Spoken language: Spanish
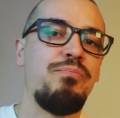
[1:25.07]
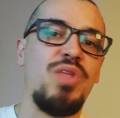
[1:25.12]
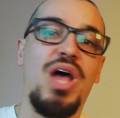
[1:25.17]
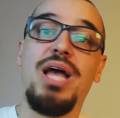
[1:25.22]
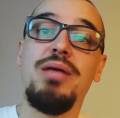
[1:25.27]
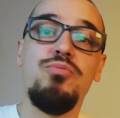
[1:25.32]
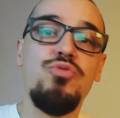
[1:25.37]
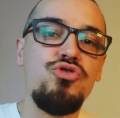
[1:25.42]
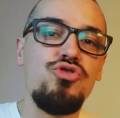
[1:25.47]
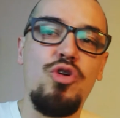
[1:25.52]

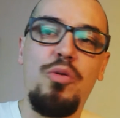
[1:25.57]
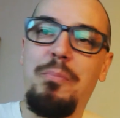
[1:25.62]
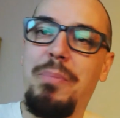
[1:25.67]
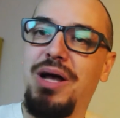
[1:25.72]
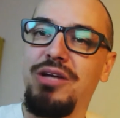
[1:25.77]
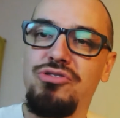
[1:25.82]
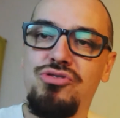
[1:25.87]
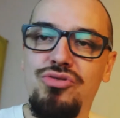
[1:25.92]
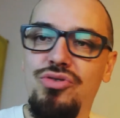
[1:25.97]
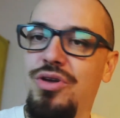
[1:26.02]
Hay muchos
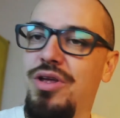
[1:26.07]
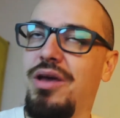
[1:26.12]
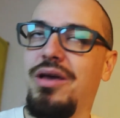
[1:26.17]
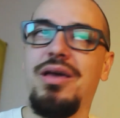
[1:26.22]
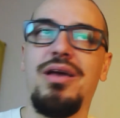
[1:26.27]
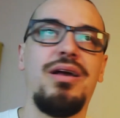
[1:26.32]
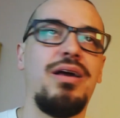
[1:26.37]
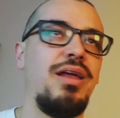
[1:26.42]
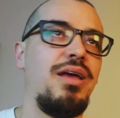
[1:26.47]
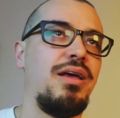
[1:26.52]
pastores
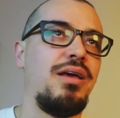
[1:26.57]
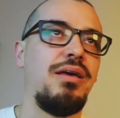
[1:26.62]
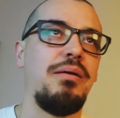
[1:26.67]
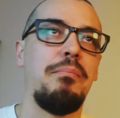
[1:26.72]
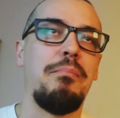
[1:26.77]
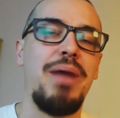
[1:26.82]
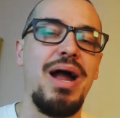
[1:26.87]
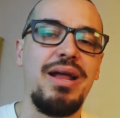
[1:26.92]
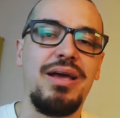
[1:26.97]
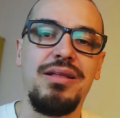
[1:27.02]
que creen
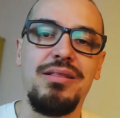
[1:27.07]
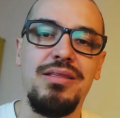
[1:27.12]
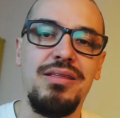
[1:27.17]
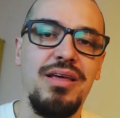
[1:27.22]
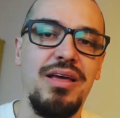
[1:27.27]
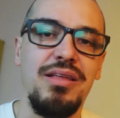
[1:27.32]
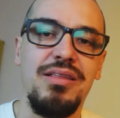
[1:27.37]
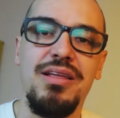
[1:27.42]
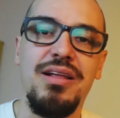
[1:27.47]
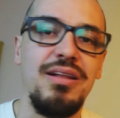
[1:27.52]
que
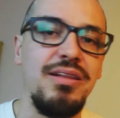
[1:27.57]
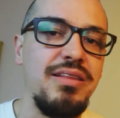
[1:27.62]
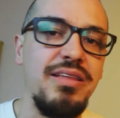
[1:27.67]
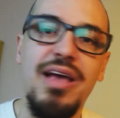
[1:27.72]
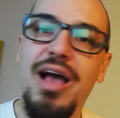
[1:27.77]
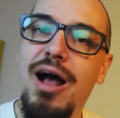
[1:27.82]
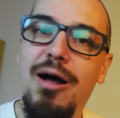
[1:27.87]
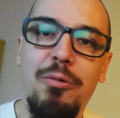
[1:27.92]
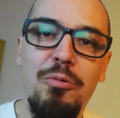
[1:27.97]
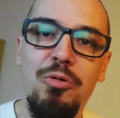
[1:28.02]
marketing es del
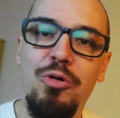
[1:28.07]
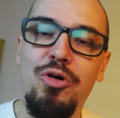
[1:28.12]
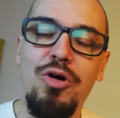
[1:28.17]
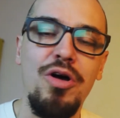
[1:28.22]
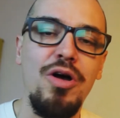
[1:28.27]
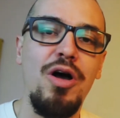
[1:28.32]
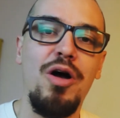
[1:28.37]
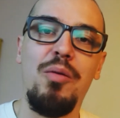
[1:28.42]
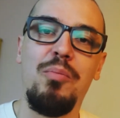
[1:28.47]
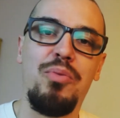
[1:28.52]
diablo
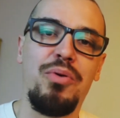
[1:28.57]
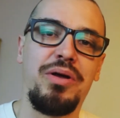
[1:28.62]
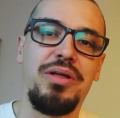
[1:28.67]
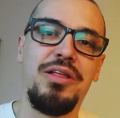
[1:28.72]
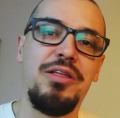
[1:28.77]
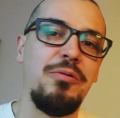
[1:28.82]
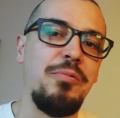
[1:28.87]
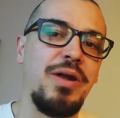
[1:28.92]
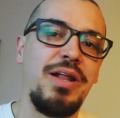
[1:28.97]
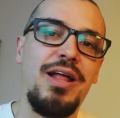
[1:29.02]

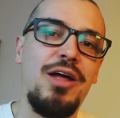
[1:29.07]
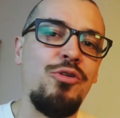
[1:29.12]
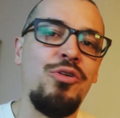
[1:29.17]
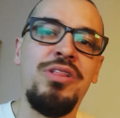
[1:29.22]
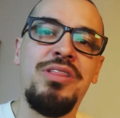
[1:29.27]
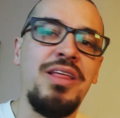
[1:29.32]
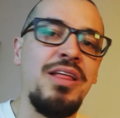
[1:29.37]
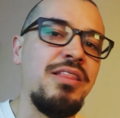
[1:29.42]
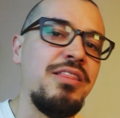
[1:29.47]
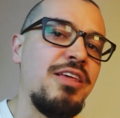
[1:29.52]
porque de verdad no
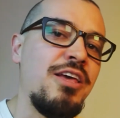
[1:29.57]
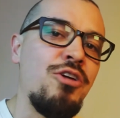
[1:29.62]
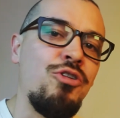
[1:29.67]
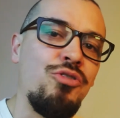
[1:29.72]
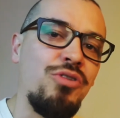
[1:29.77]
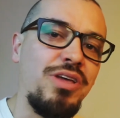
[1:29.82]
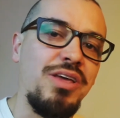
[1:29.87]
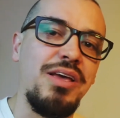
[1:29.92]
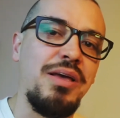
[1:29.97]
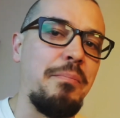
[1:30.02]

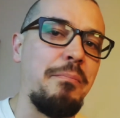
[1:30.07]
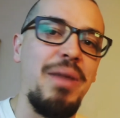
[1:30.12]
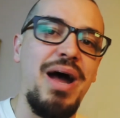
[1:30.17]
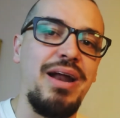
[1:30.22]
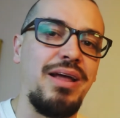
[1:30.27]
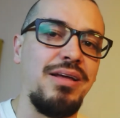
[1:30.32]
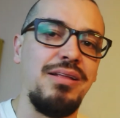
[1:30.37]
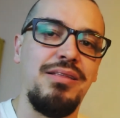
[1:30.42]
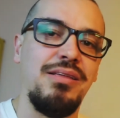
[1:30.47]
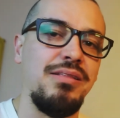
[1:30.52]
entendieron qué es
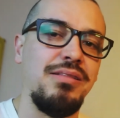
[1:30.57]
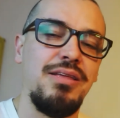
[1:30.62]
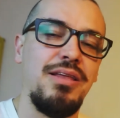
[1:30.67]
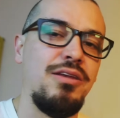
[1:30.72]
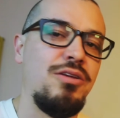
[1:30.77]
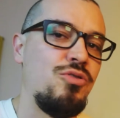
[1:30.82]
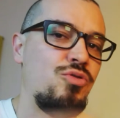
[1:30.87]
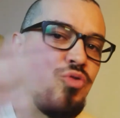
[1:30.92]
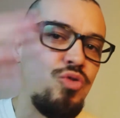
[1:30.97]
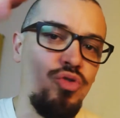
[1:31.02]
marketing.
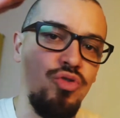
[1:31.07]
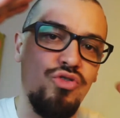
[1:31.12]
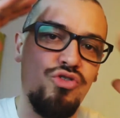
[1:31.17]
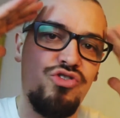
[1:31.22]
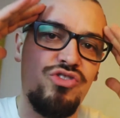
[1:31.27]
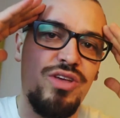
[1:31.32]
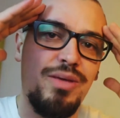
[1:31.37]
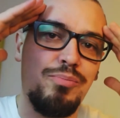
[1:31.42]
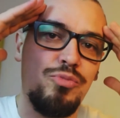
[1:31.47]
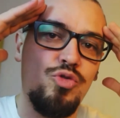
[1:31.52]
Tienen un
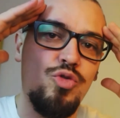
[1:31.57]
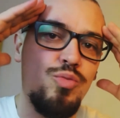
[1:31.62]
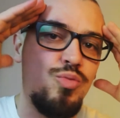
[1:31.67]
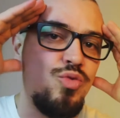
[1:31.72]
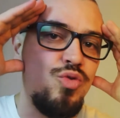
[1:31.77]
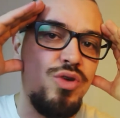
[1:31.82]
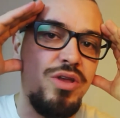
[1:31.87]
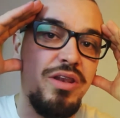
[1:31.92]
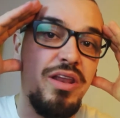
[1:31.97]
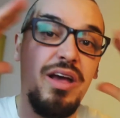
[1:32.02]
concepto
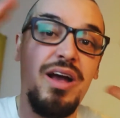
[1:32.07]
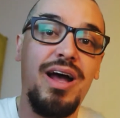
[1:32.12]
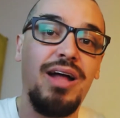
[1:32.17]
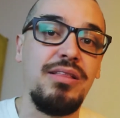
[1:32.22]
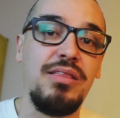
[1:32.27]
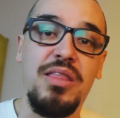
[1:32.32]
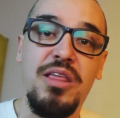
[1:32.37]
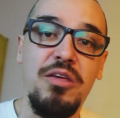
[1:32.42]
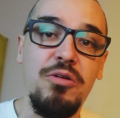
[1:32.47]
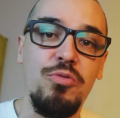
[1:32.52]
muy
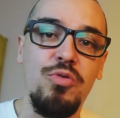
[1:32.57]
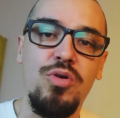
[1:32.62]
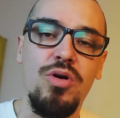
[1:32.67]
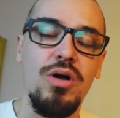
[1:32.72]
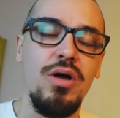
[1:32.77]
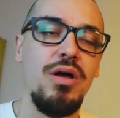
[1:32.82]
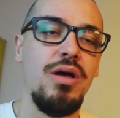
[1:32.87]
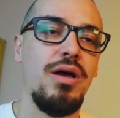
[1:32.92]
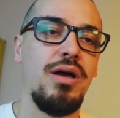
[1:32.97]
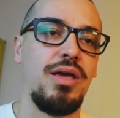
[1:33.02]

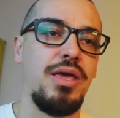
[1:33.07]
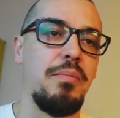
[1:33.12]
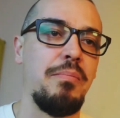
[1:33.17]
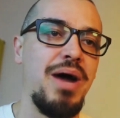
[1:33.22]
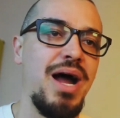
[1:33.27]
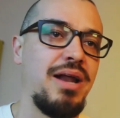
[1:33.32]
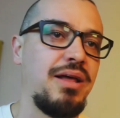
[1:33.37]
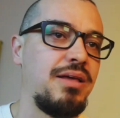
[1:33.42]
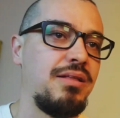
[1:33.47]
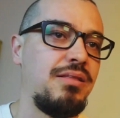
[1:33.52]
negativo que
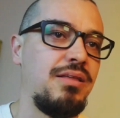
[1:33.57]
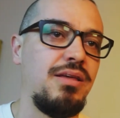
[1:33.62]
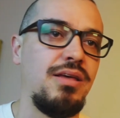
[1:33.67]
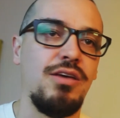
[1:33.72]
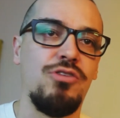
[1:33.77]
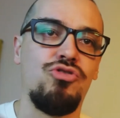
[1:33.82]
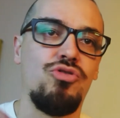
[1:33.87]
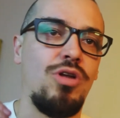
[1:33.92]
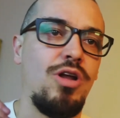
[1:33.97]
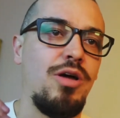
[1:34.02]

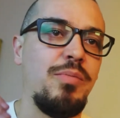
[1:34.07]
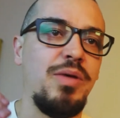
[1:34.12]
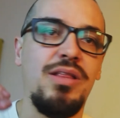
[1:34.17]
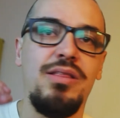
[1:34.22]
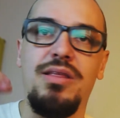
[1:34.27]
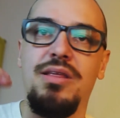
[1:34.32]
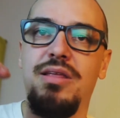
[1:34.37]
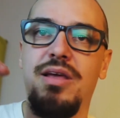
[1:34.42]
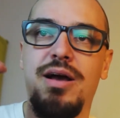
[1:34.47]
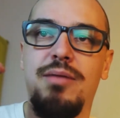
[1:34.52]
marketing es
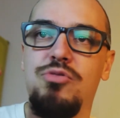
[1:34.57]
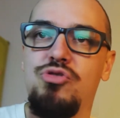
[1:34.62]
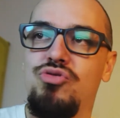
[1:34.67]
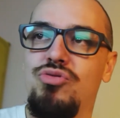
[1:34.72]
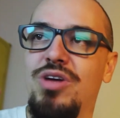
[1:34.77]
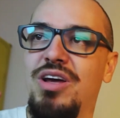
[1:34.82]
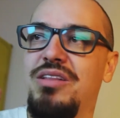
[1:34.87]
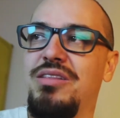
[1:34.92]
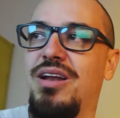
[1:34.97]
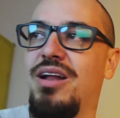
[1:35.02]
solamente,
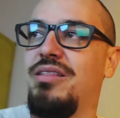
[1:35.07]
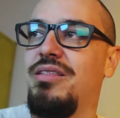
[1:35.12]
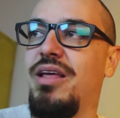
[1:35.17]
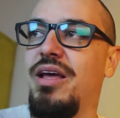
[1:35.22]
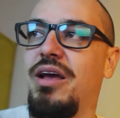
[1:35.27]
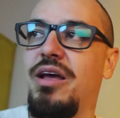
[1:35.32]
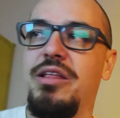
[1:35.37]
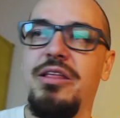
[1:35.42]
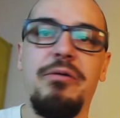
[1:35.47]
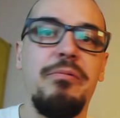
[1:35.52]
digamos, una
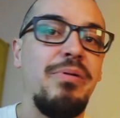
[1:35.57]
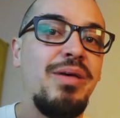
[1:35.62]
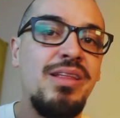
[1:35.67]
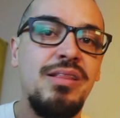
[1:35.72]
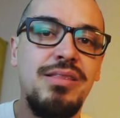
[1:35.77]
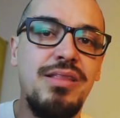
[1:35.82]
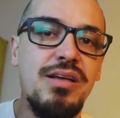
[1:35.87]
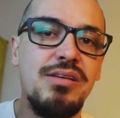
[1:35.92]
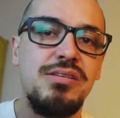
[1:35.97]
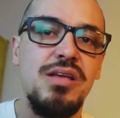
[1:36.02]
estrategia de
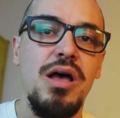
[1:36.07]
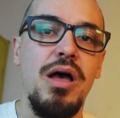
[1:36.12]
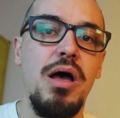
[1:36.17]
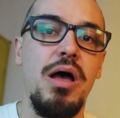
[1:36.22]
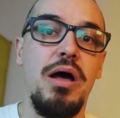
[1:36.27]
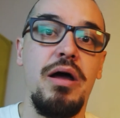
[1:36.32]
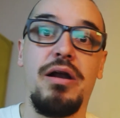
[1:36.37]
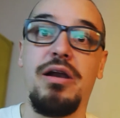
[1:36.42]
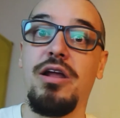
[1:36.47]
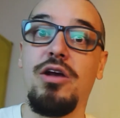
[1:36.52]
ventas
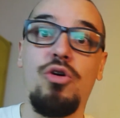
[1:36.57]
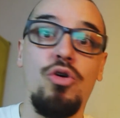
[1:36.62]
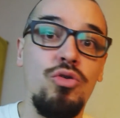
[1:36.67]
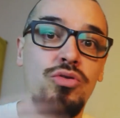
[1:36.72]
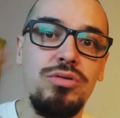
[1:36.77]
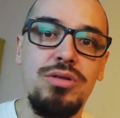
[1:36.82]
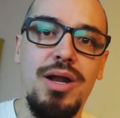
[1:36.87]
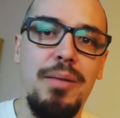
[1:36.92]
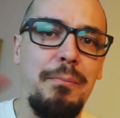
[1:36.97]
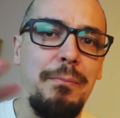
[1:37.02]

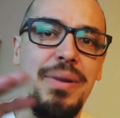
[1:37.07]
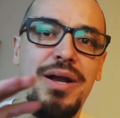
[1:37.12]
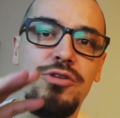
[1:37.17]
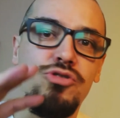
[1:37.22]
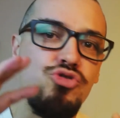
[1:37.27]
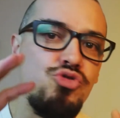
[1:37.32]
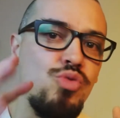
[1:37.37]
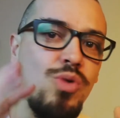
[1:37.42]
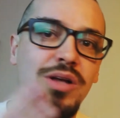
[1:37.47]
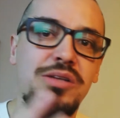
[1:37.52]
recontra
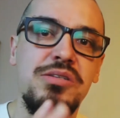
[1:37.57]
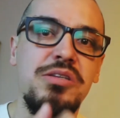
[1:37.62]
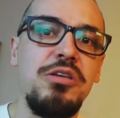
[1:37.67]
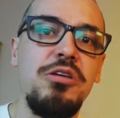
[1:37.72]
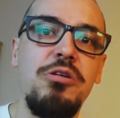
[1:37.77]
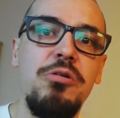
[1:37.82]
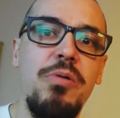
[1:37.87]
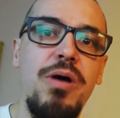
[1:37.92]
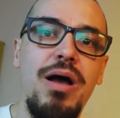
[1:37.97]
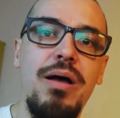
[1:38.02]

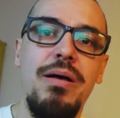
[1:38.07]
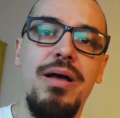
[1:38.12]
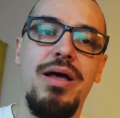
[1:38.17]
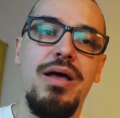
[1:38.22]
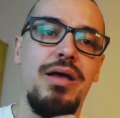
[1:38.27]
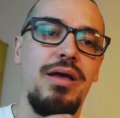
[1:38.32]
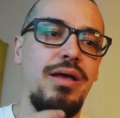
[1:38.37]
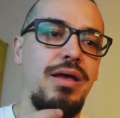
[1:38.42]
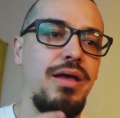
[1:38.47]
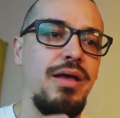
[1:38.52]
persuasiva
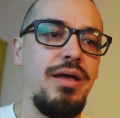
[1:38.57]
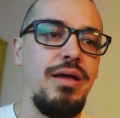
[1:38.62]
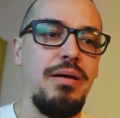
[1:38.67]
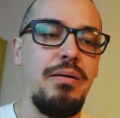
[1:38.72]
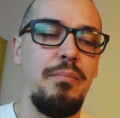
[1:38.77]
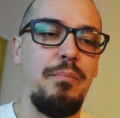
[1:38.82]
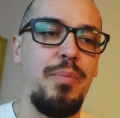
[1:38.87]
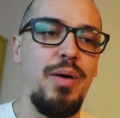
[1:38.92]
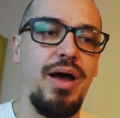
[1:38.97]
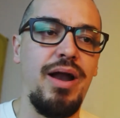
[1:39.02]

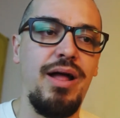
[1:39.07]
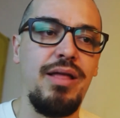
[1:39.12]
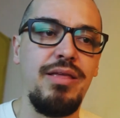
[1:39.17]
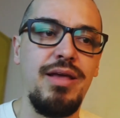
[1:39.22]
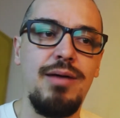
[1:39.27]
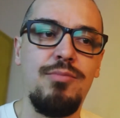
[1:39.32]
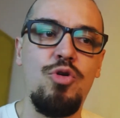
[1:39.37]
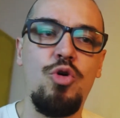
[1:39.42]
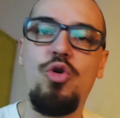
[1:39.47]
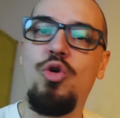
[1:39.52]
eh, para,
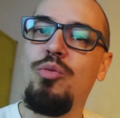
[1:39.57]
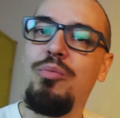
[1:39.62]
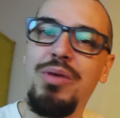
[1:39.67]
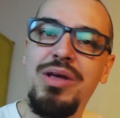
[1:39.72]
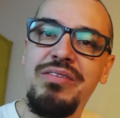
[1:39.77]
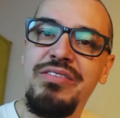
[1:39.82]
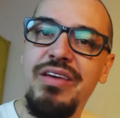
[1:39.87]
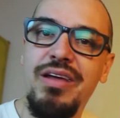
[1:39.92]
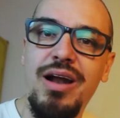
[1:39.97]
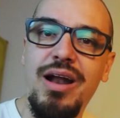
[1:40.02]
digamos,
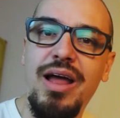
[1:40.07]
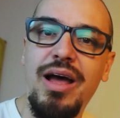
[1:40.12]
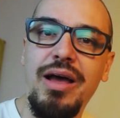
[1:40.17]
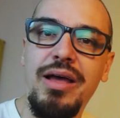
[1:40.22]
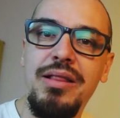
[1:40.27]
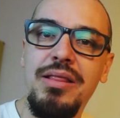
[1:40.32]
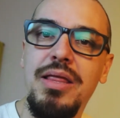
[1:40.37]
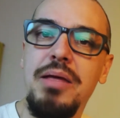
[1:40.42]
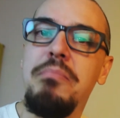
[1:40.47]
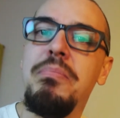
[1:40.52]
convencer a la
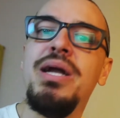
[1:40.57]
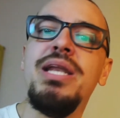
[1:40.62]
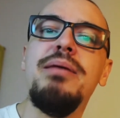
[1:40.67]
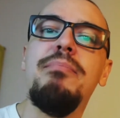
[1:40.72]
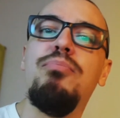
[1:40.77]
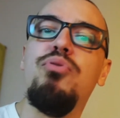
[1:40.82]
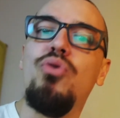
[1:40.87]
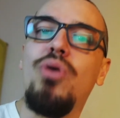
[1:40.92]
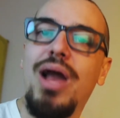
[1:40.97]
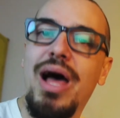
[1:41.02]
gente y
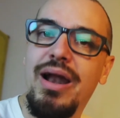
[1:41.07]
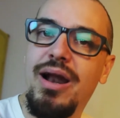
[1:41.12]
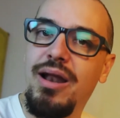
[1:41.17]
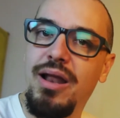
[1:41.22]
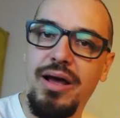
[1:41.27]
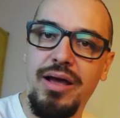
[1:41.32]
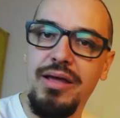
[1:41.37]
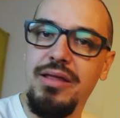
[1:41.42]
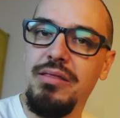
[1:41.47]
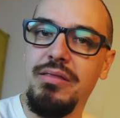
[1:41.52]
manipular a
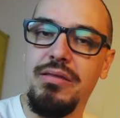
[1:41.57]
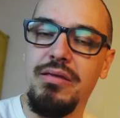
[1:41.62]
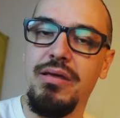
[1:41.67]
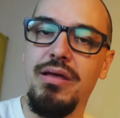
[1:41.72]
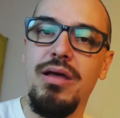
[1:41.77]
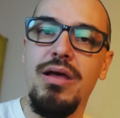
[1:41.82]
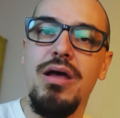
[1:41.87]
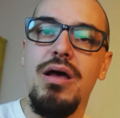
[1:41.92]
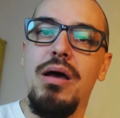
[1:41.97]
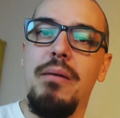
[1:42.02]
la gente.